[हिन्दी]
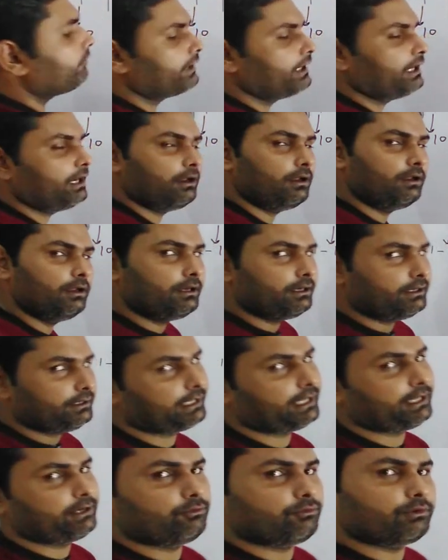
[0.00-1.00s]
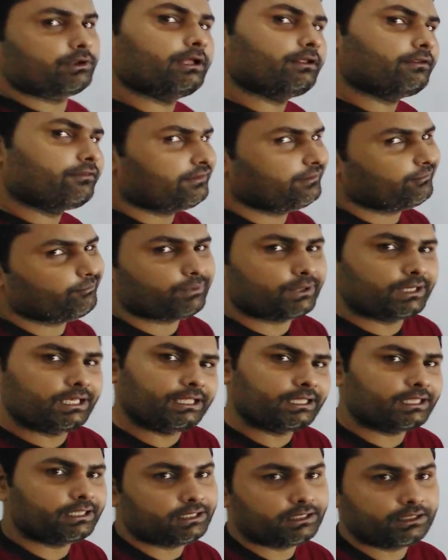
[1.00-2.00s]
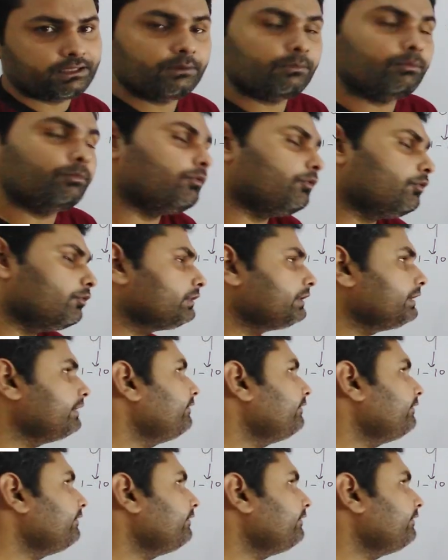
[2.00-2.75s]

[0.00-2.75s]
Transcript: हो गया टेन हो गया सिंपल है कि नहीं है बहुत